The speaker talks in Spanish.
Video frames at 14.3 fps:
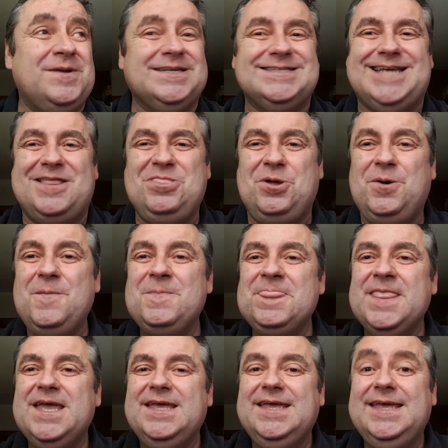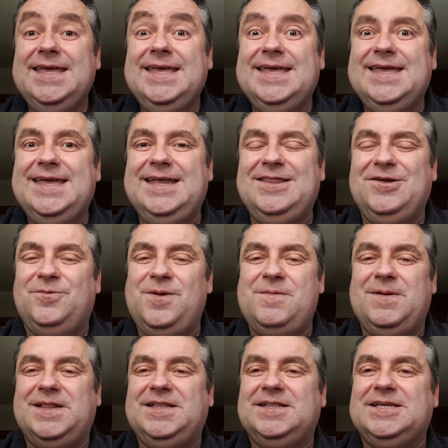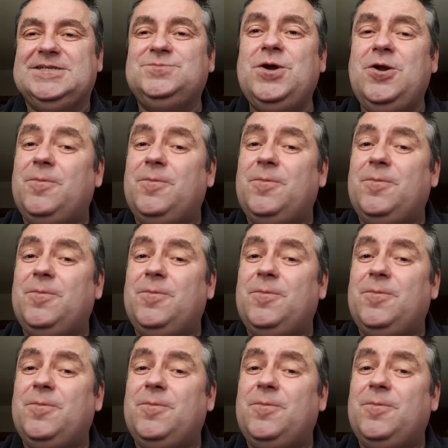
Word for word: pensando en 2023.